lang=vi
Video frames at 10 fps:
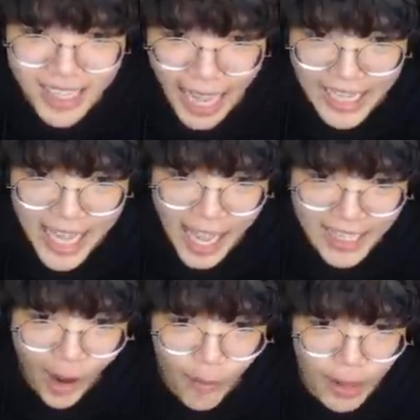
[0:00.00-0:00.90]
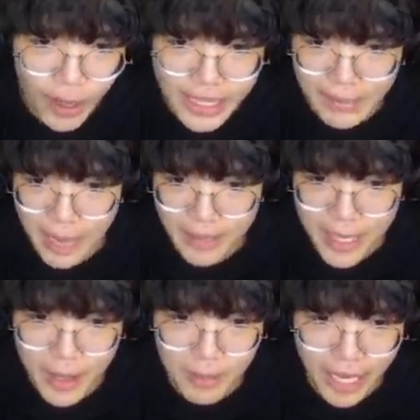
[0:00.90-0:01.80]
anh dịch ừ quên quên đọc đọc bên
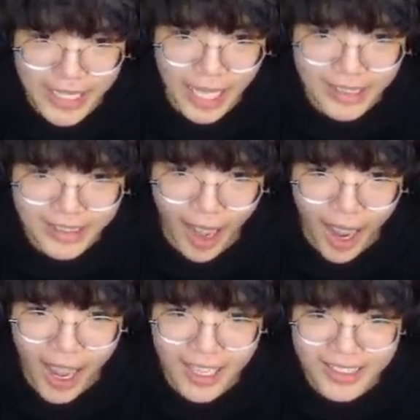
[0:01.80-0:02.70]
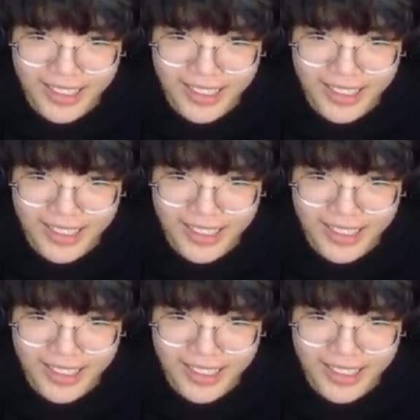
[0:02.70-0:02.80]
đây đúng anh dịch đó